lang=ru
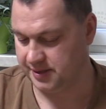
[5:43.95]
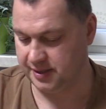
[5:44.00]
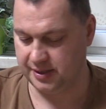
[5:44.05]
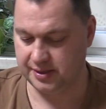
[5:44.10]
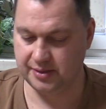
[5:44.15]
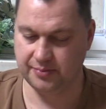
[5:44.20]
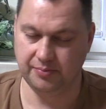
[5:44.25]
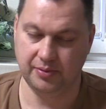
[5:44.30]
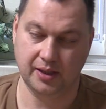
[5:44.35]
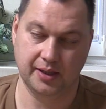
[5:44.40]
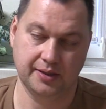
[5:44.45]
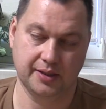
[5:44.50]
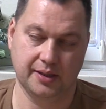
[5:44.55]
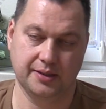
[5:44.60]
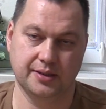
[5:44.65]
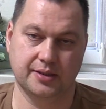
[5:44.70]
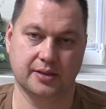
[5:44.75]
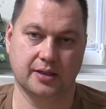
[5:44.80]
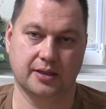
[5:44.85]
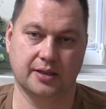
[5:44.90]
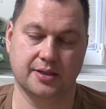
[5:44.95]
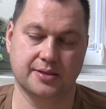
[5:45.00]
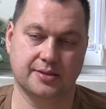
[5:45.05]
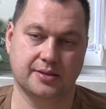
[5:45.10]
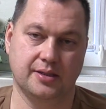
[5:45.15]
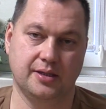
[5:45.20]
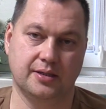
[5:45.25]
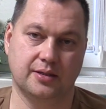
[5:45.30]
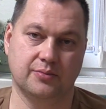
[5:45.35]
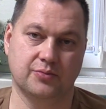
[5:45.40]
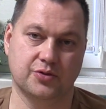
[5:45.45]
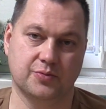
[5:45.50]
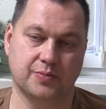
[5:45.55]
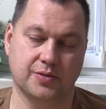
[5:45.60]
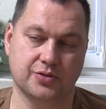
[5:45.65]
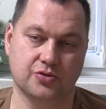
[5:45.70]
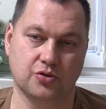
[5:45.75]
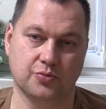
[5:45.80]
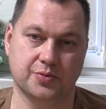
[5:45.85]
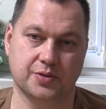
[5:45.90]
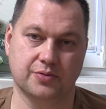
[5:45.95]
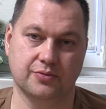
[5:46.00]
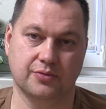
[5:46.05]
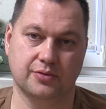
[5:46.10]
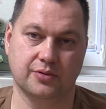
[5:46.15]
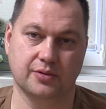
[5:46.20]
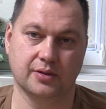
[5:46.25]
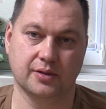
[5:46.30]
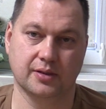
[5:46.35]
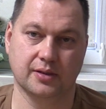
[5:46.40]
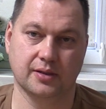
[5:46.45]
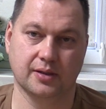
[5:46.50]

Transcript: Все эти планы, они как раз этому способствуют.